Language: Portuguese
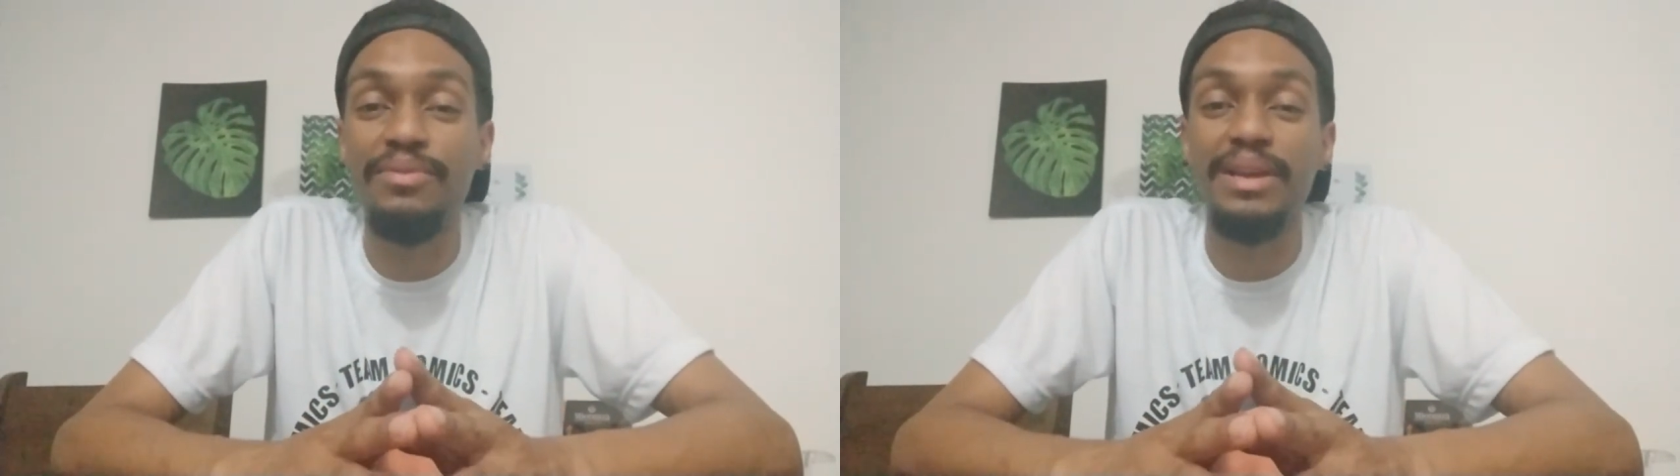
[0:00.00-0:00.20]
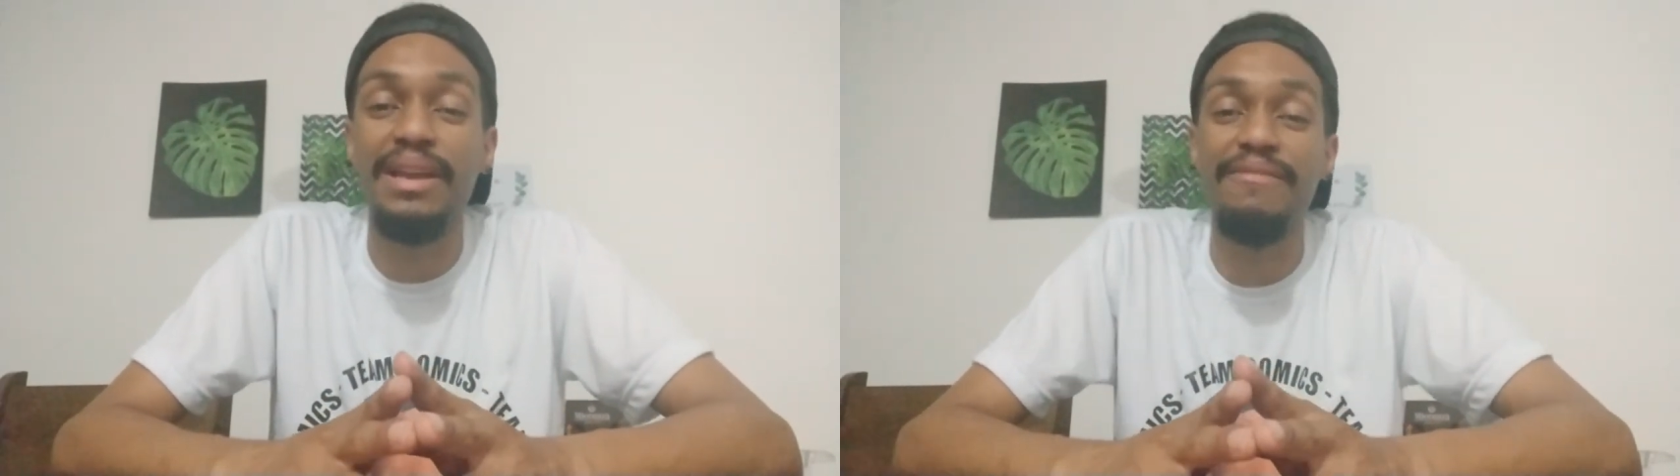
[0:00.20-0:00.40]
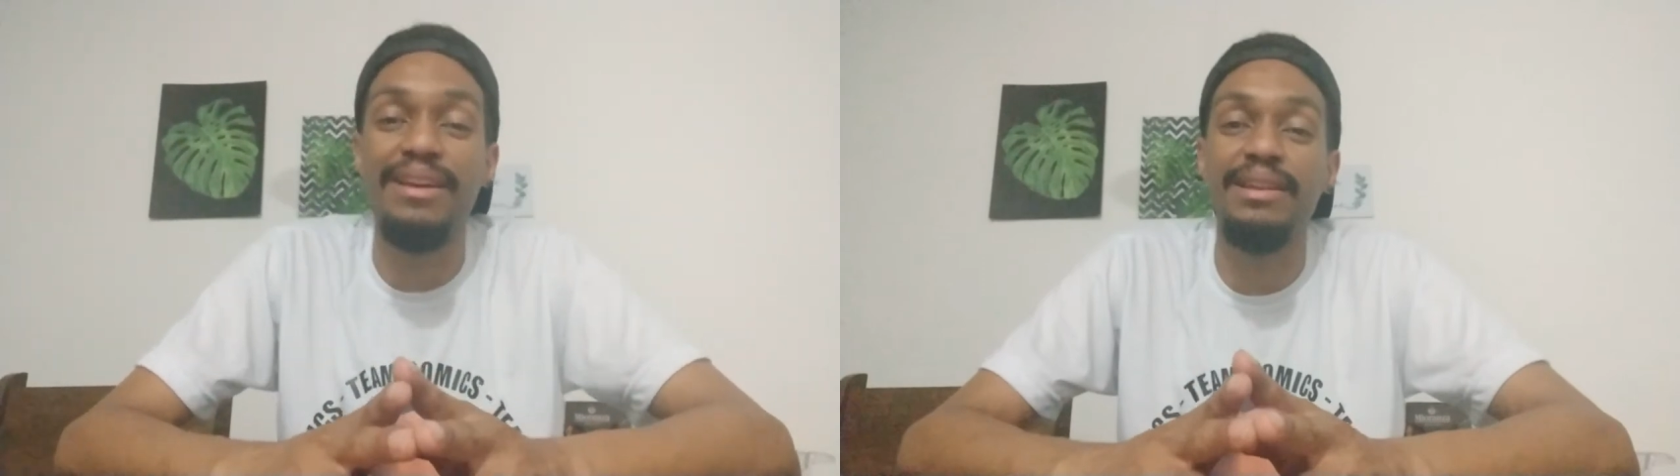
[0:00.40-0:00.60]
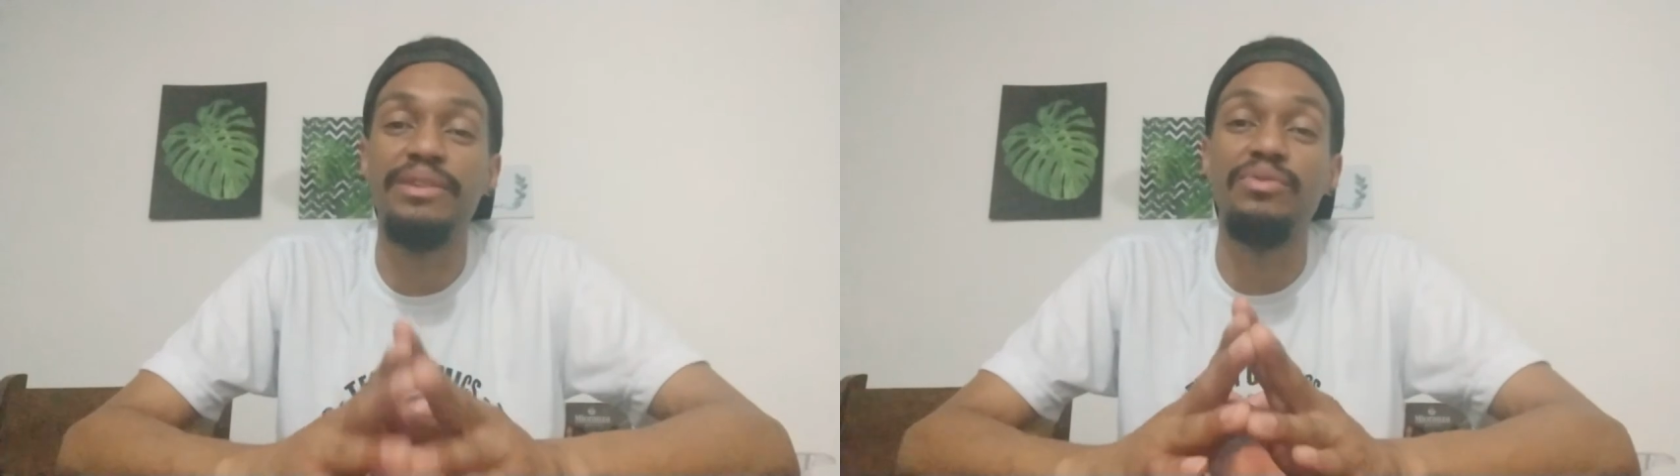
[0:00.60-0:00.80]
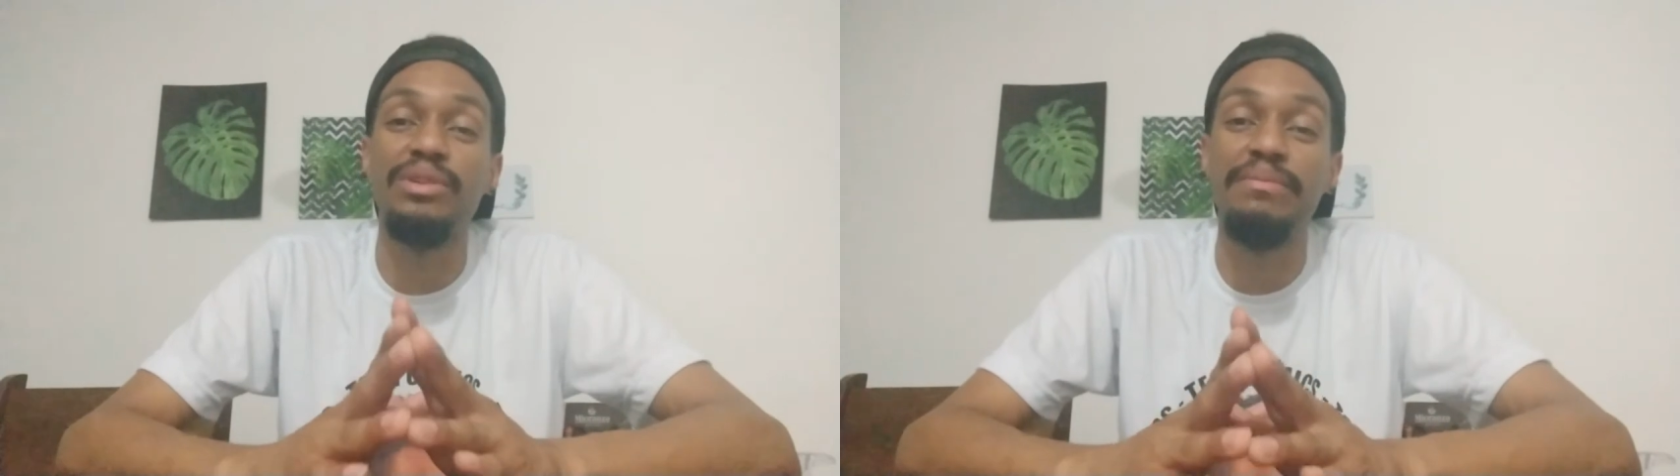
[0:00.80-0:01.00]
revela
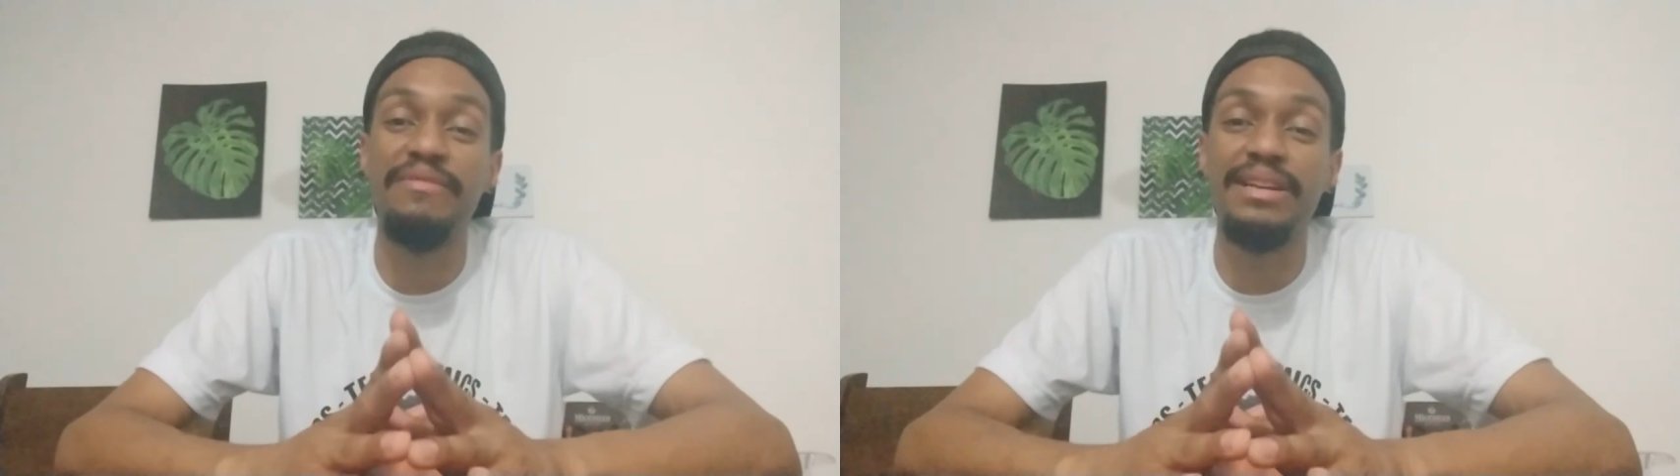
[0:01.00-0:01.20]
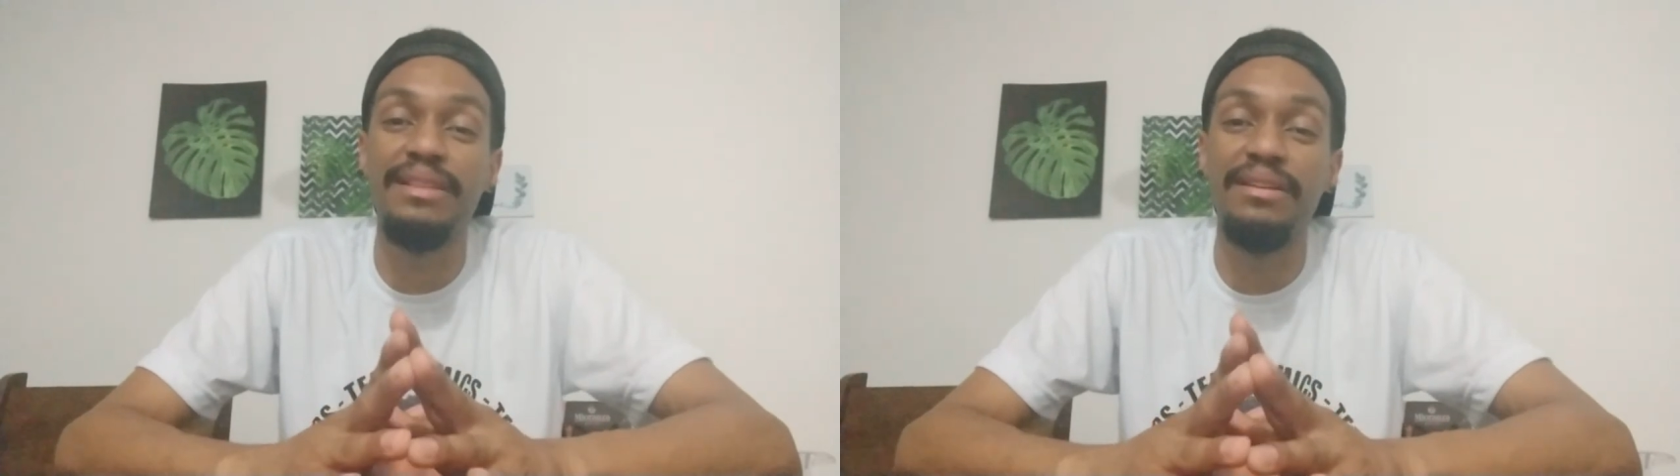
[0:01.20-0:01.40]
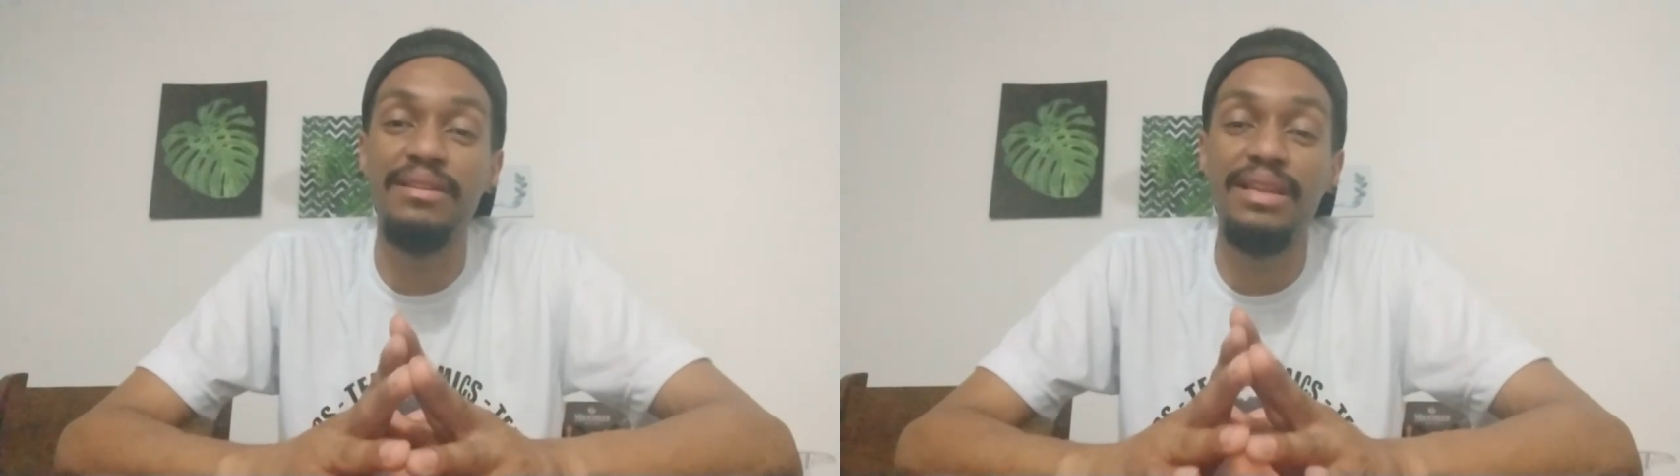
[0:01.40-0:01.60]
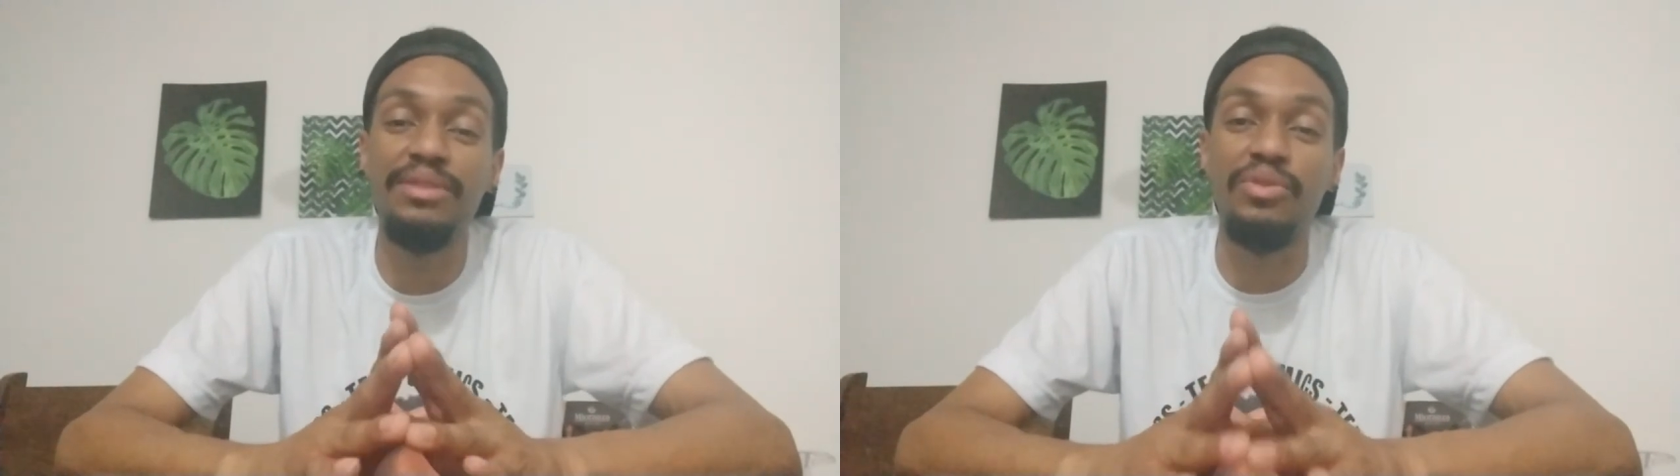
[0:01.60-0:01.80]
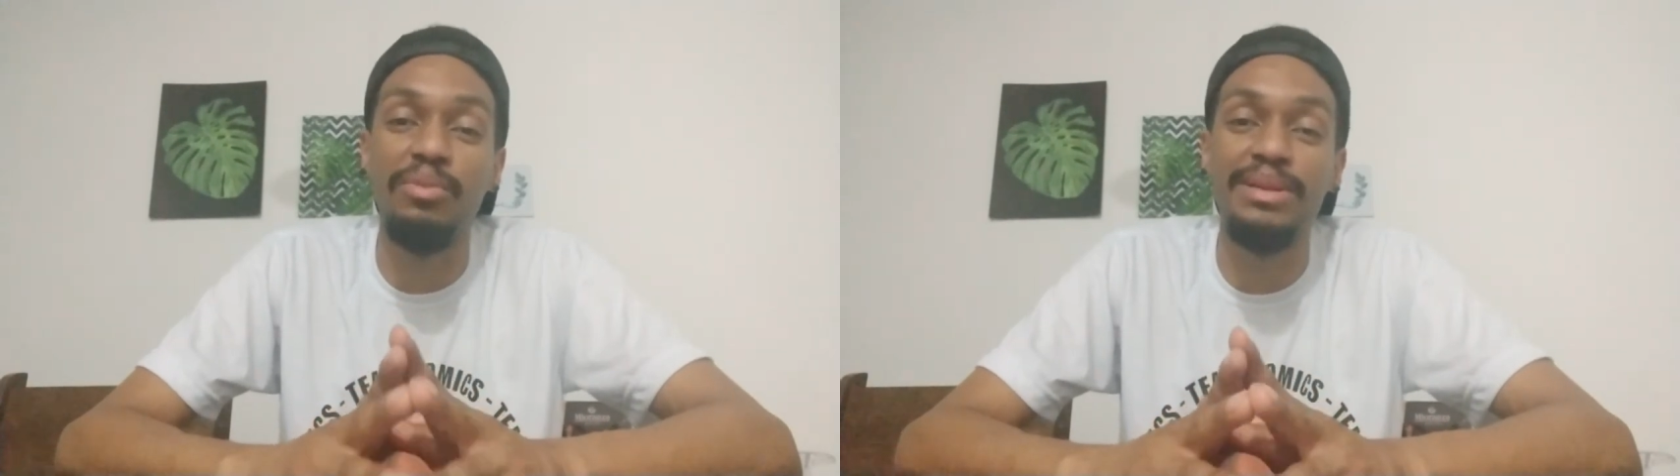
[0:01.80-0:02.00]
que o nome verdadeiro dele é
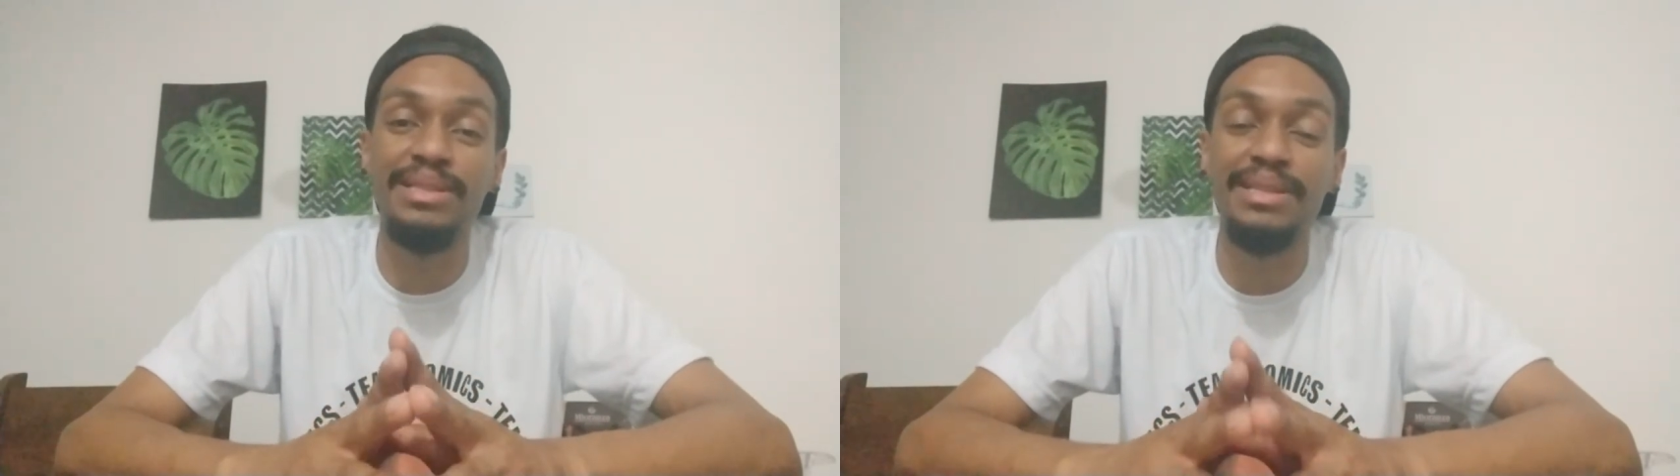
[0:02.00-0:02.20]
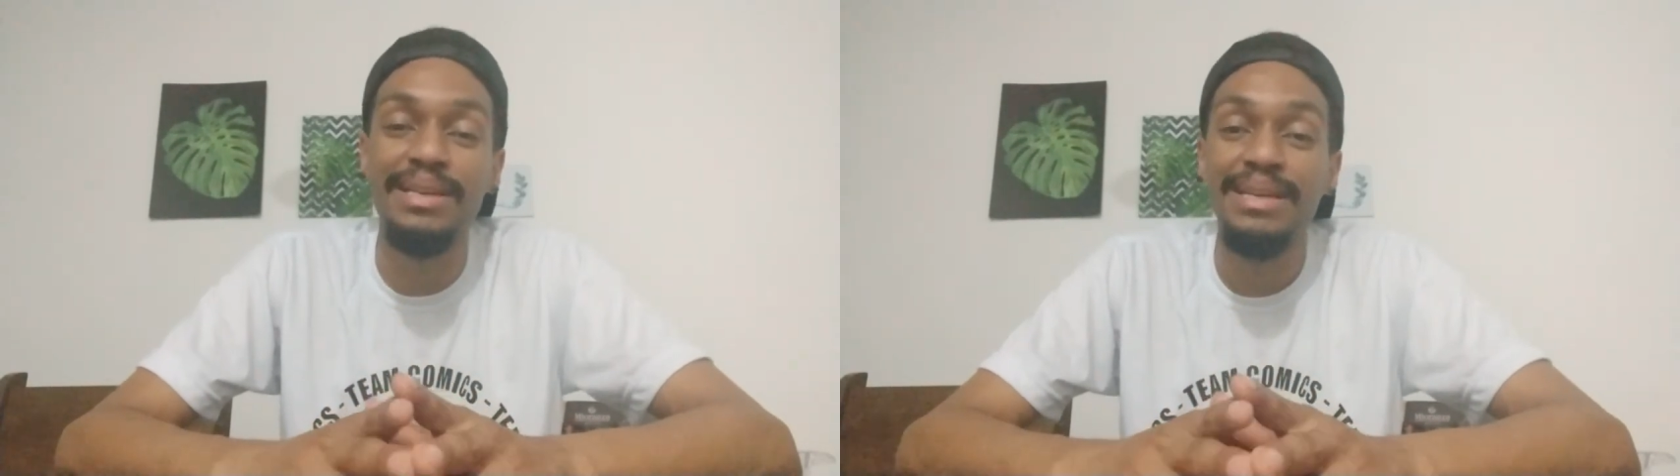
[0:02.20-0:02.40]
Thomas.